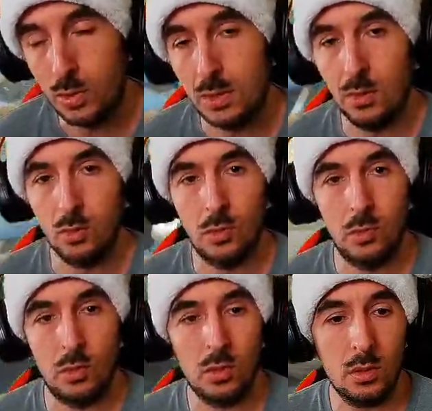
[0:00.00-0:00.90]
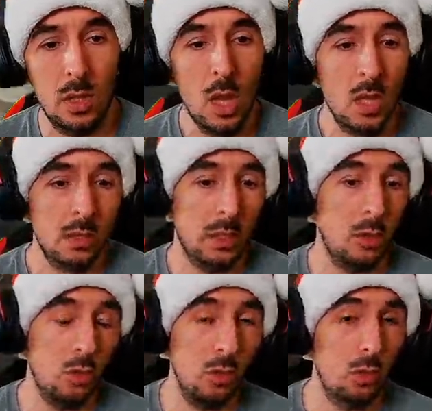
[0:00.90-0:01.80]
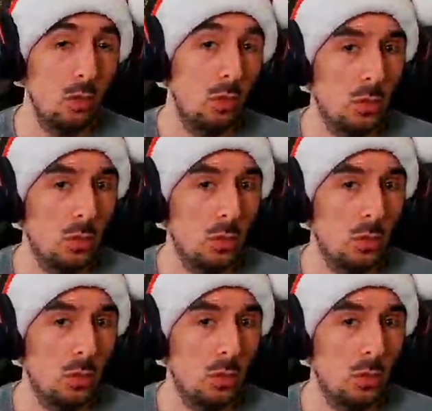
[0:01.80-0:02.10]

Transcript: aussi dans ce sens, sachant que